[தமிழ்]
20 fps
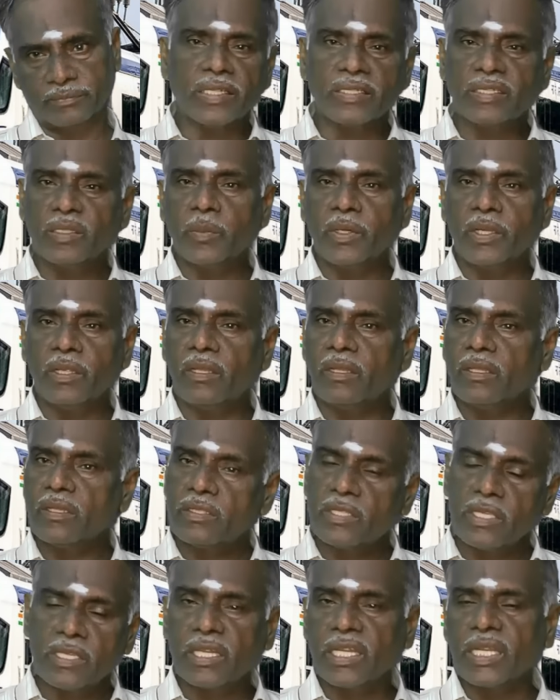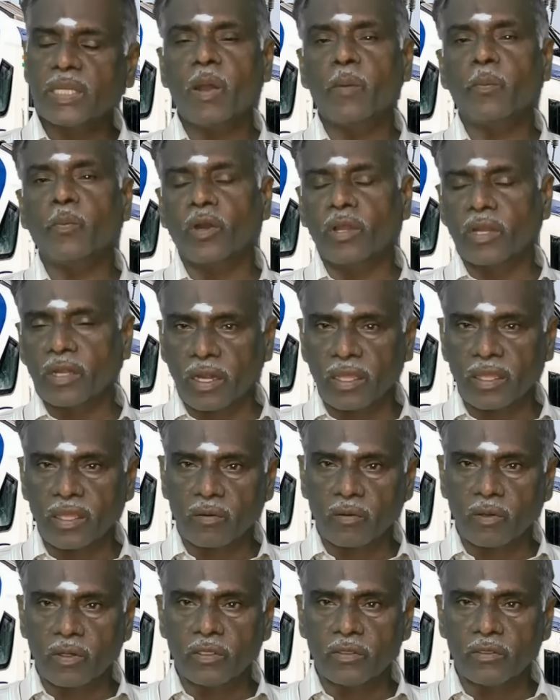மற்றபடி சிக்கனமாக போகிற
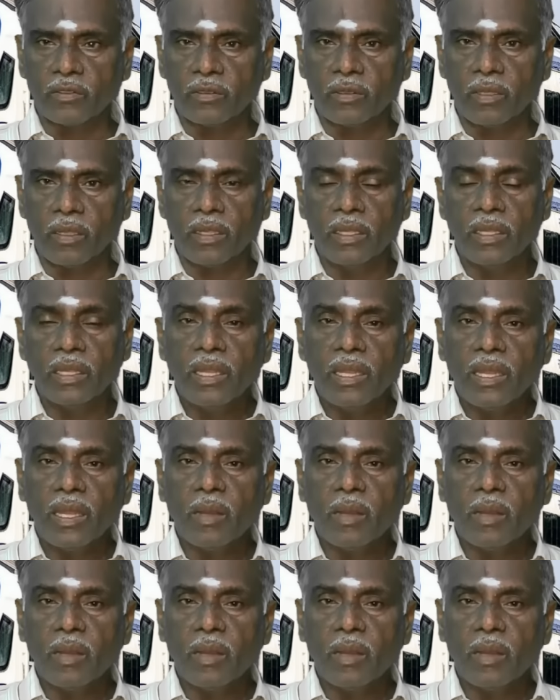நினைக்கிறவங்களுக்கும்